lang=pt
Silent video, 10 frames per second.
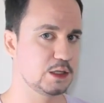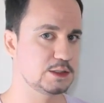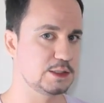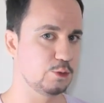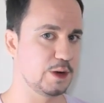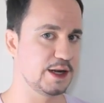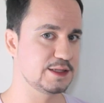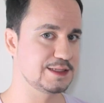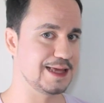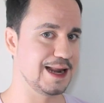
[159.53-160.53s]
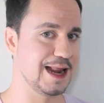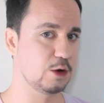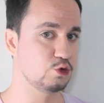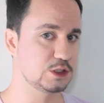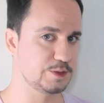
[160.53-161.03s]
se o planeta está na
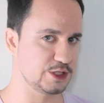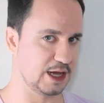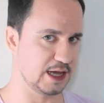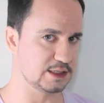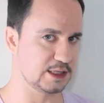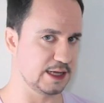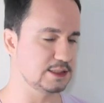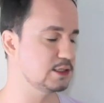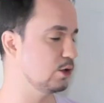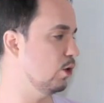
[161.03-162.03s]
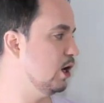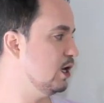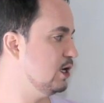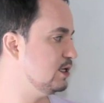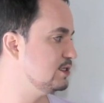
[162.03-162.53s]
cúspide da casa 10. Então,
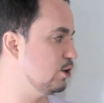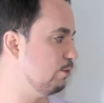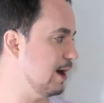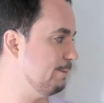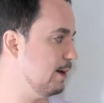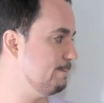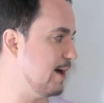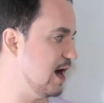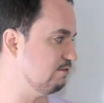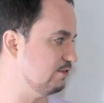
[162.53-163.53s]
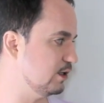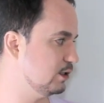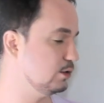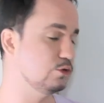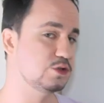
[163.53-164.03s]
se no mapa Bava
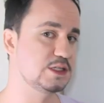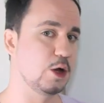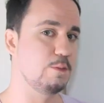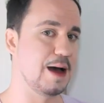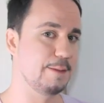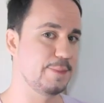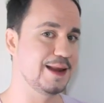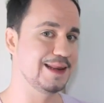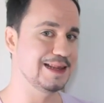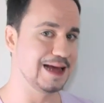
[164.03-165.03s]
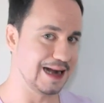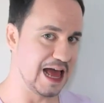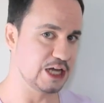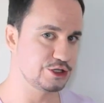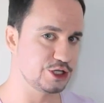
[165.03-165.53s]
do seu mapa
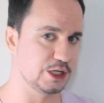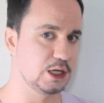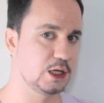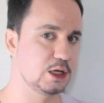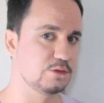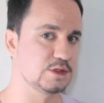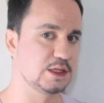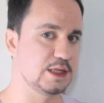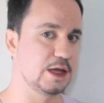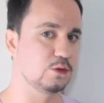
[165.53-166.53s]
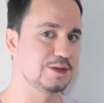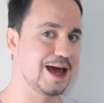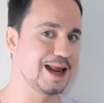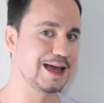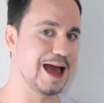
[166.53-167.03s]
Rashi você tem o
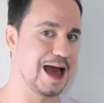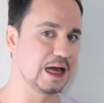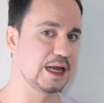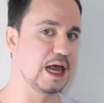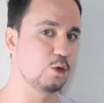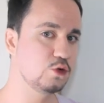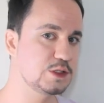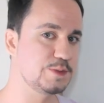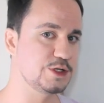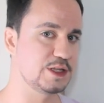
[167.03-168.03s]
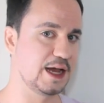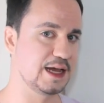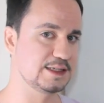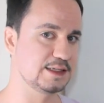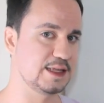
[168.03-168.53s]
Darakarka na cúspide da
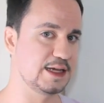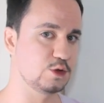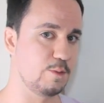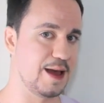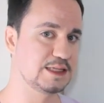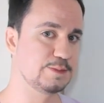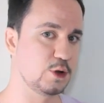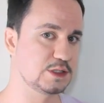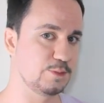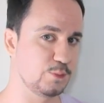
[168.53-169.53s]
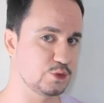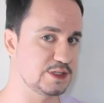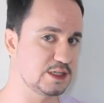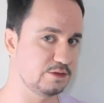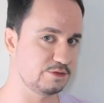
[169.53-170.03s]
casa 10 ou mais próximo
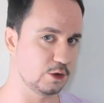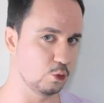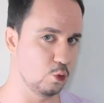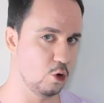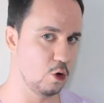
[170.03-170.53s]
possível,